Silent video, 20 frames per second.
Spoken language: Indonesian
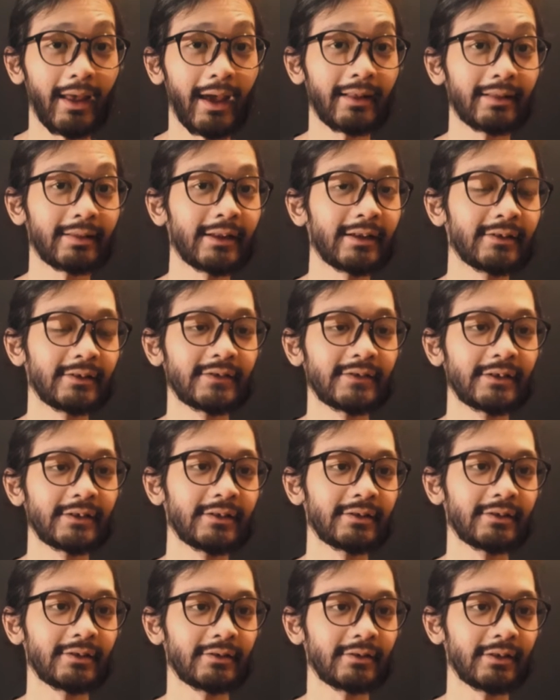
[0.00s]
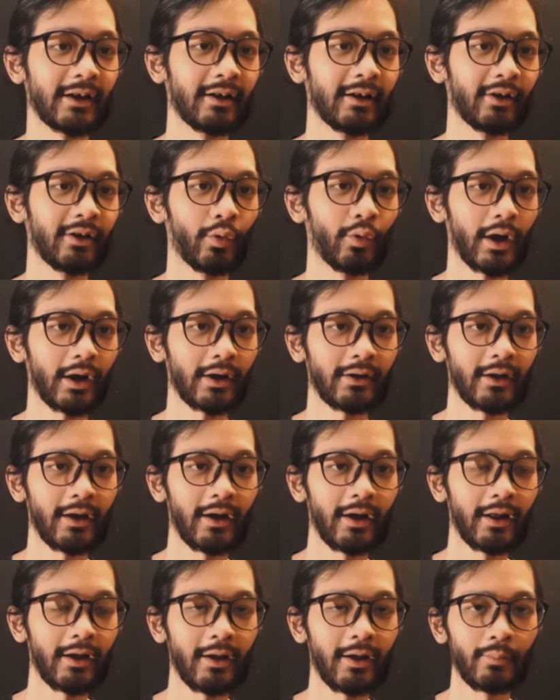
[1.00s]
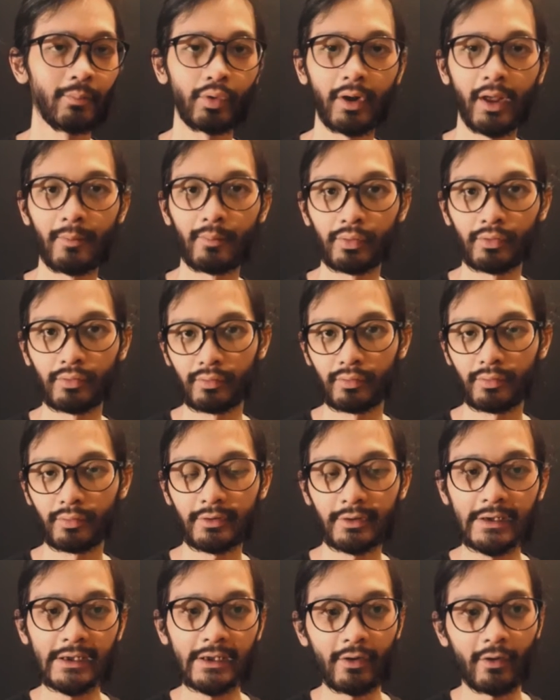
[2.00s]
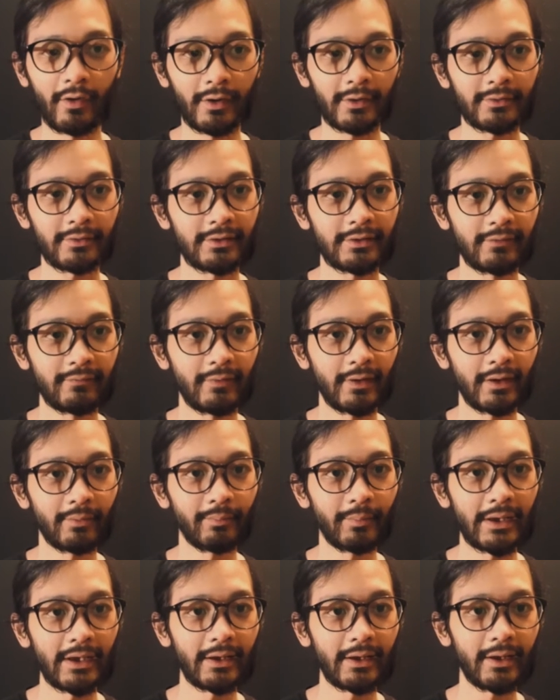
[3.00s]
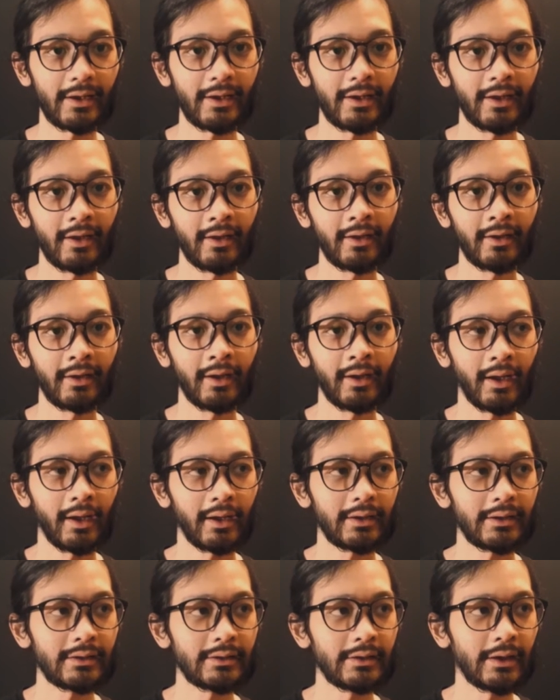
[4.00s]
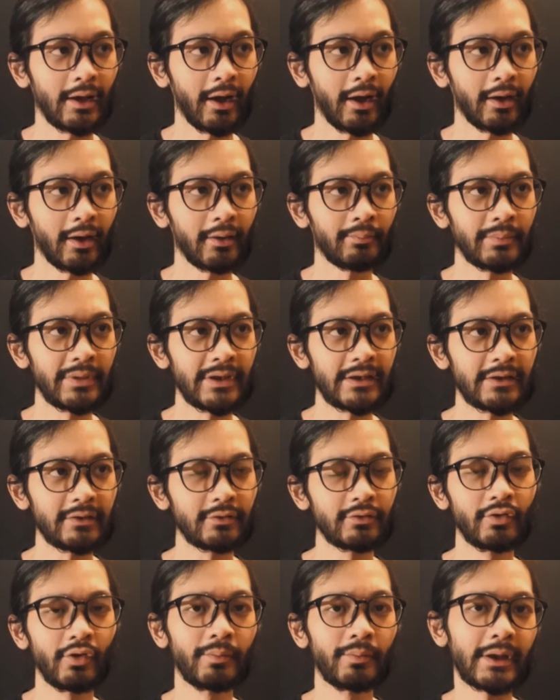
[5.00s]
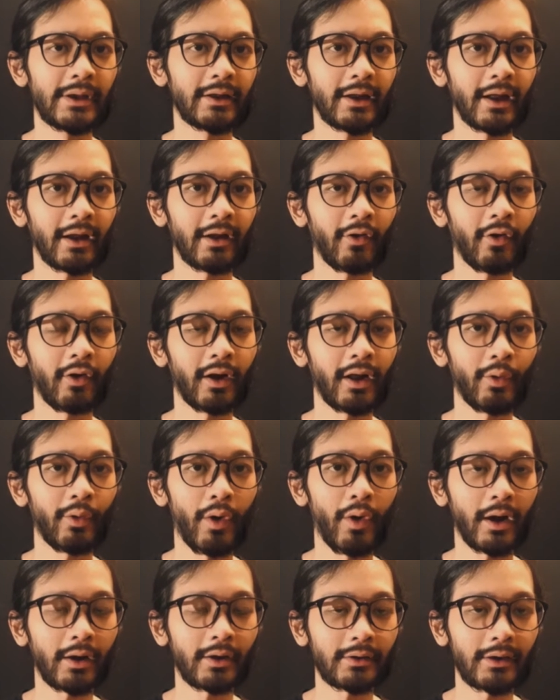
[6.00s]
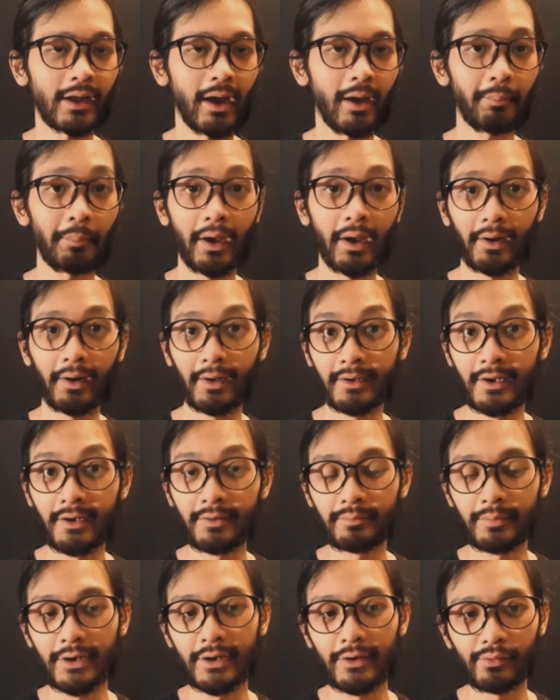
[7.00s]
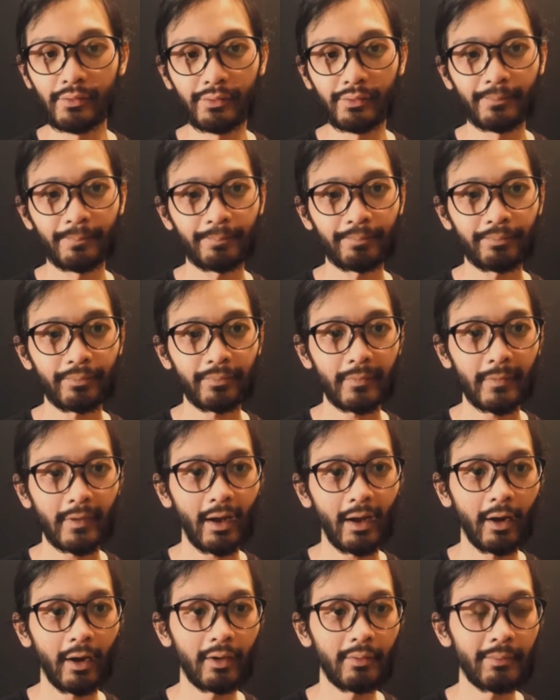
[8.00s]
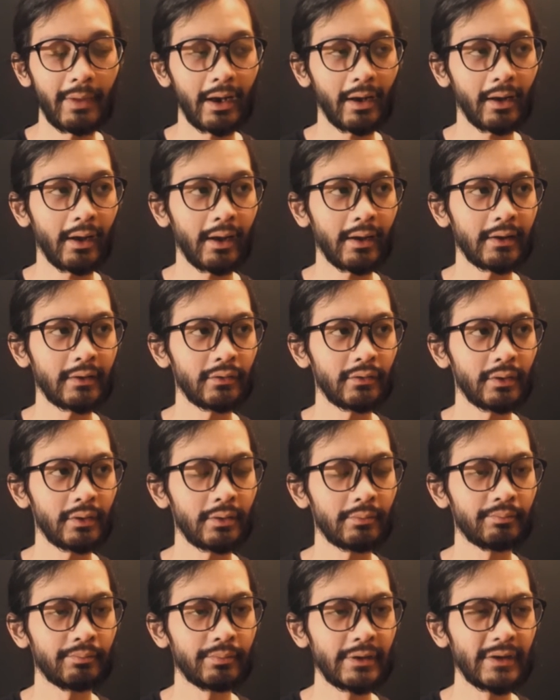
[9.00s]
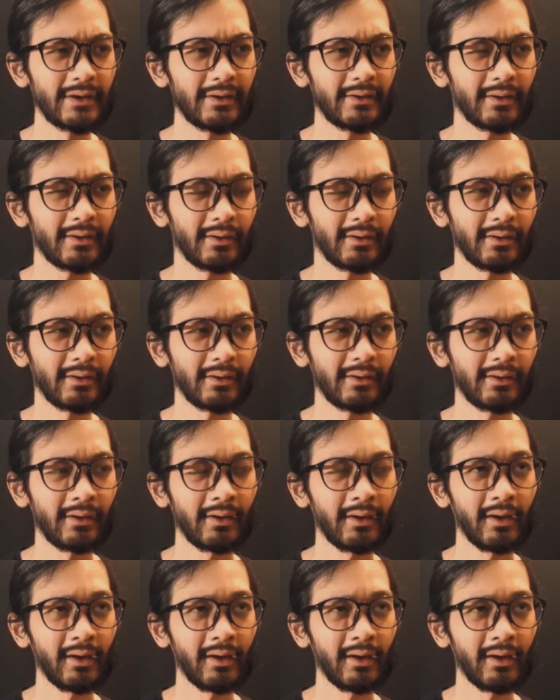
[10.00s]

lightingnya sih, uh, warna lampu-lampu neon di film ini yang lebih dominan oleh warna merah dan biru. Kalau merah itu lebih ke